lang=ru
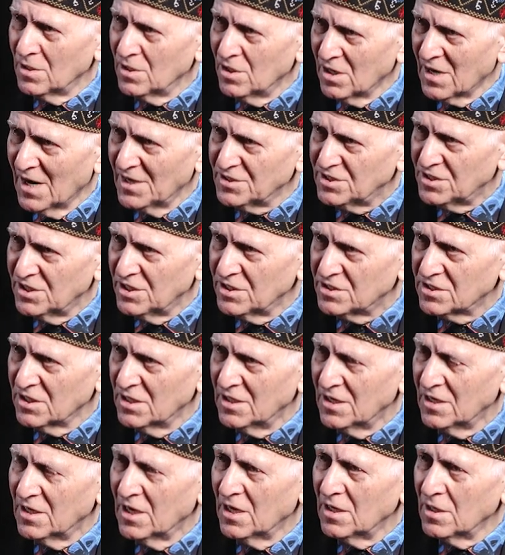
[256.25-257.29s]
и
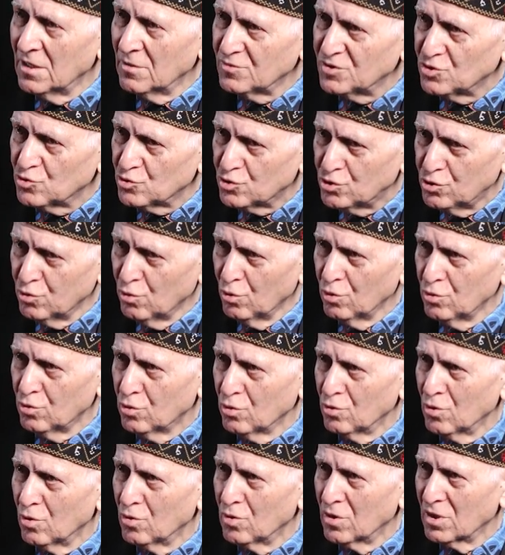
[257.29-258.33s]
родители.
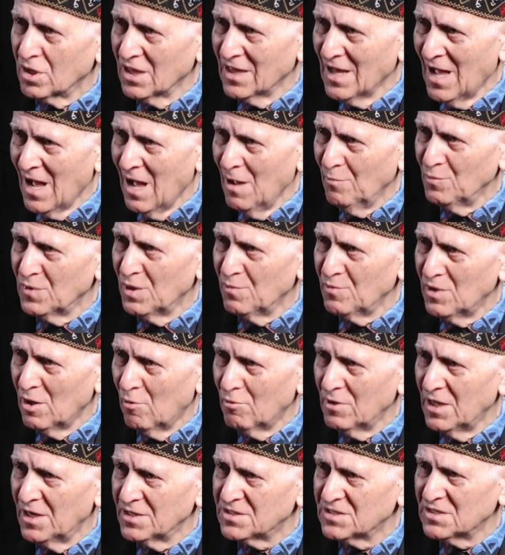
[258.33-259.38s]
Всюду главным
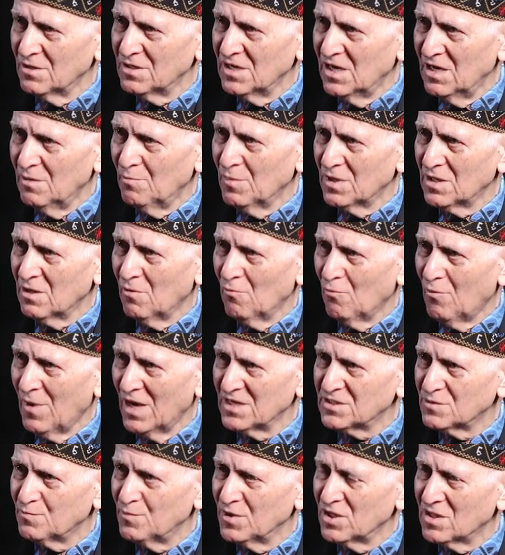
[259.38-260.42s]
является именно
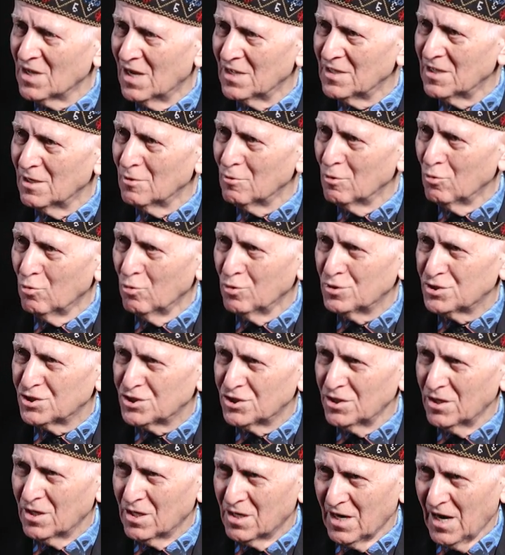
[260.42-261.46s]
воспитание
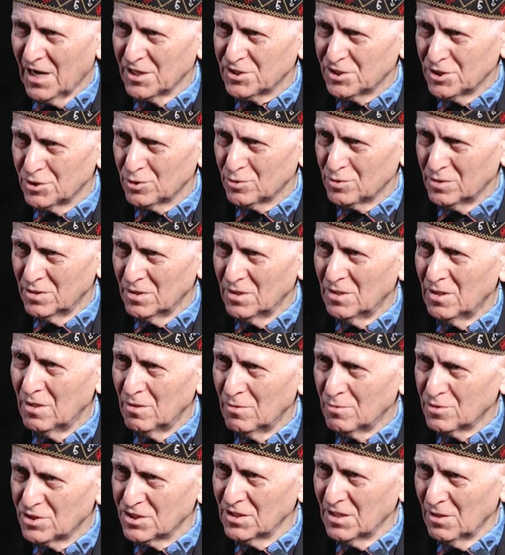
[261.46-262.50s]
лучших качеств
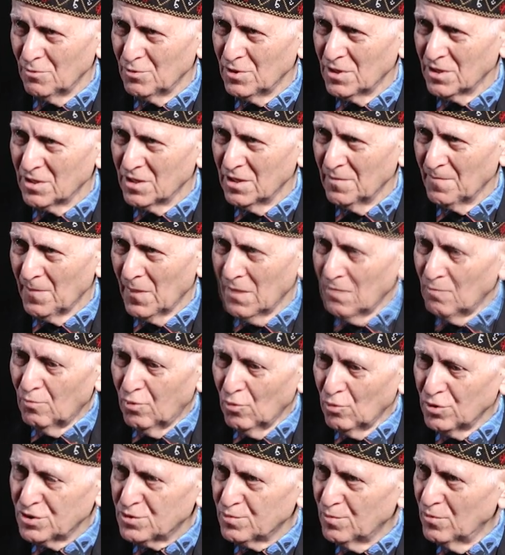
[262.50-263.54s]
человека.
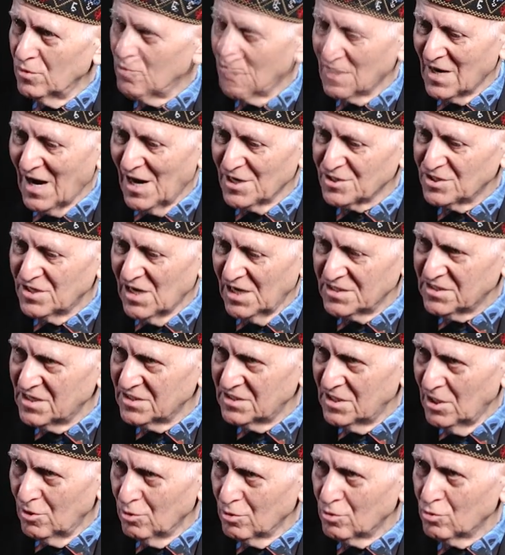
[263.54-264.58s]
Пусть каждый
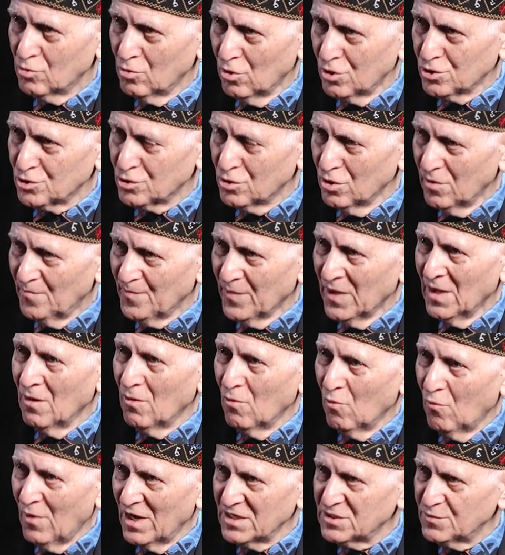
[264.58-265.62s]
осознает то, что
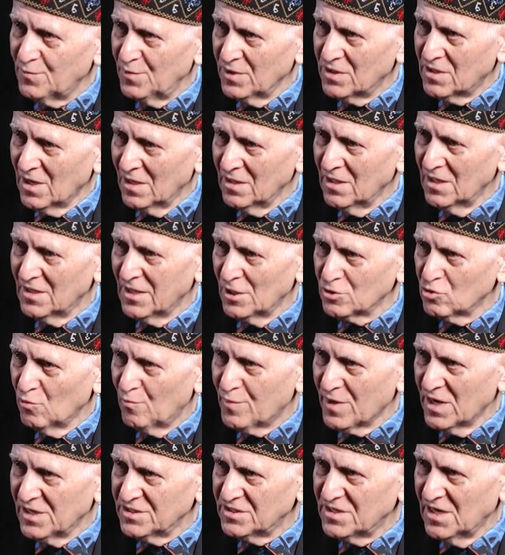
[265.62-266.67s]
воспитание должно
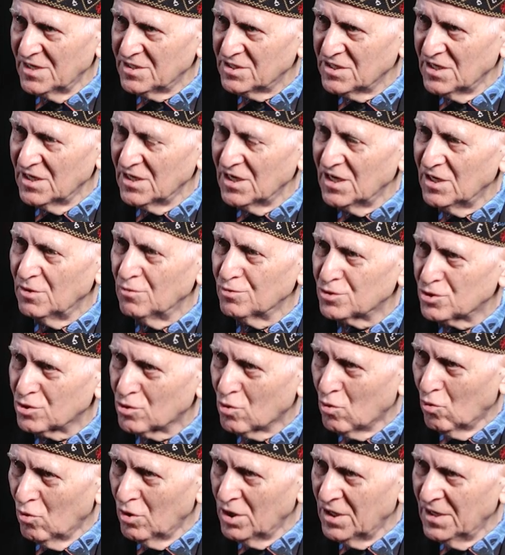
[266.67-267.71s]
произойти и в
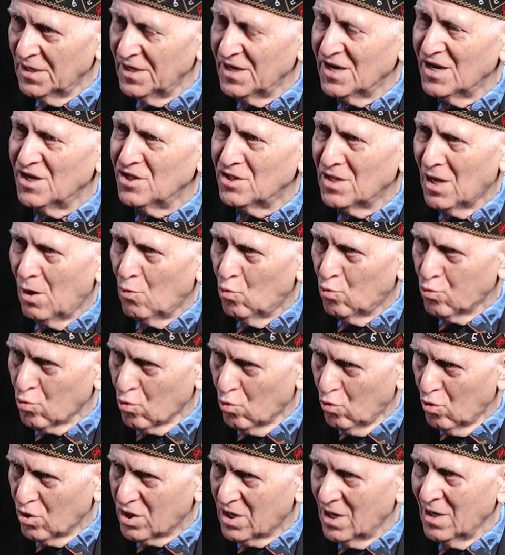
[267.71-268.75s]
школе, и на
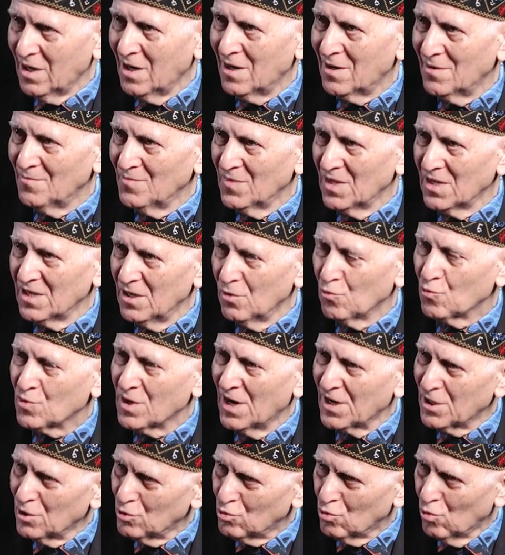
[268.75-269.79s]
уроках, и в
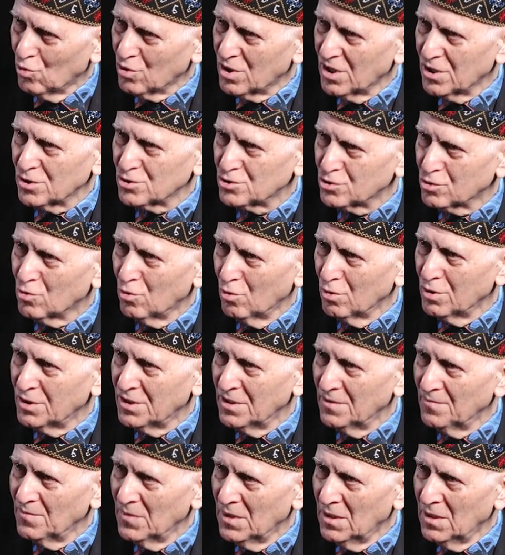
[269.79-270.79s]
коридорах школы,